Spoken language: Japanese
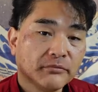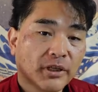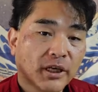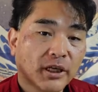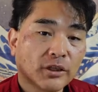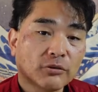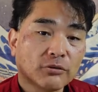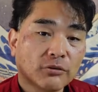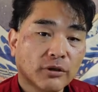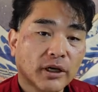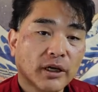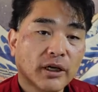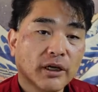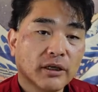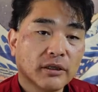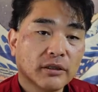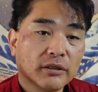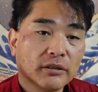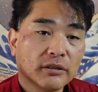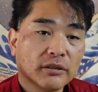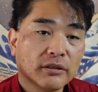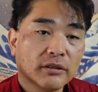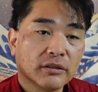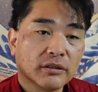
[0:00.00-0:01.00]
あとは
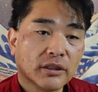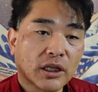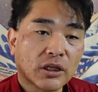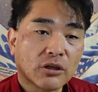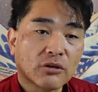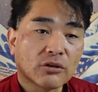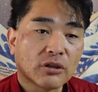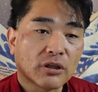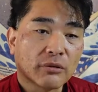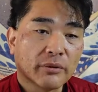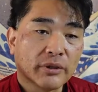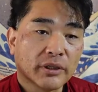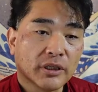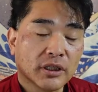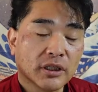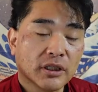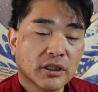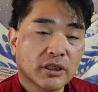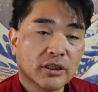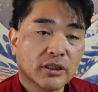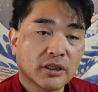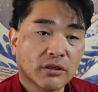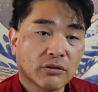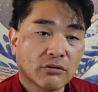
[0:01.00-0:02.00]
何のために
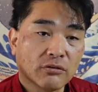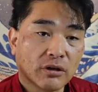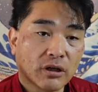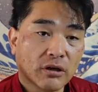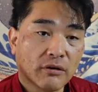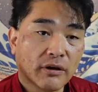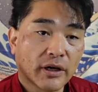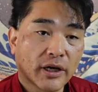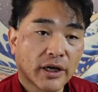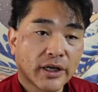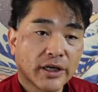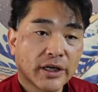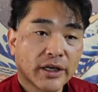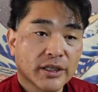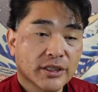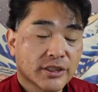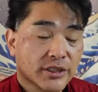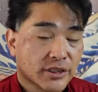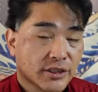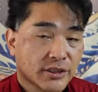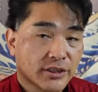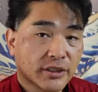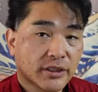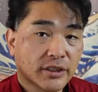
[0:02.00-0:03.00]
生きてるのかわからない
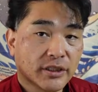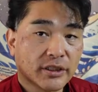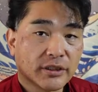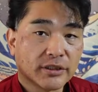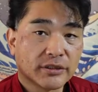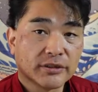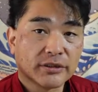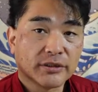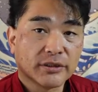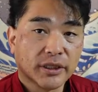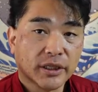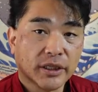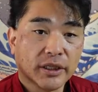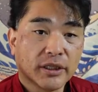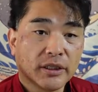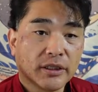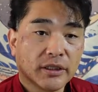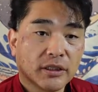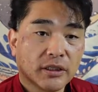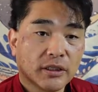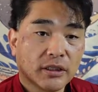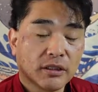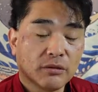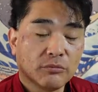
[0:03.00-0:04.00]
人生なんですよね
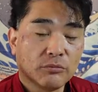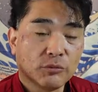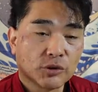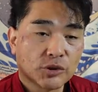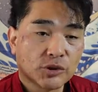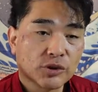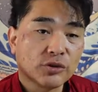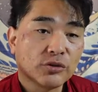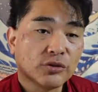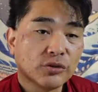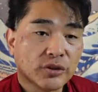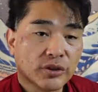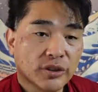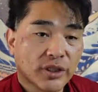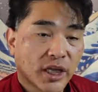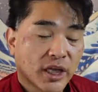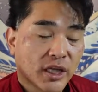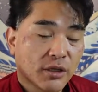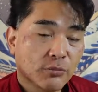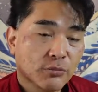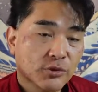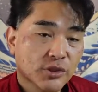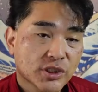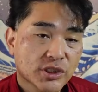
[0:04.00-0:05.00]
もちろん
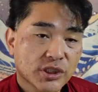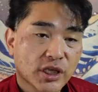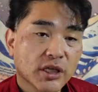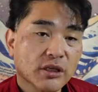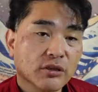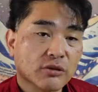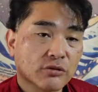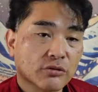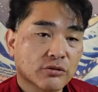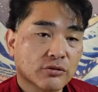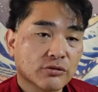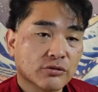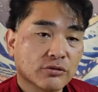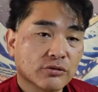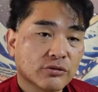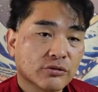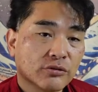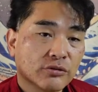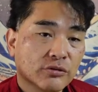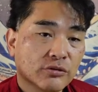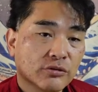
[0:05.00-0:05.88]
何もしないという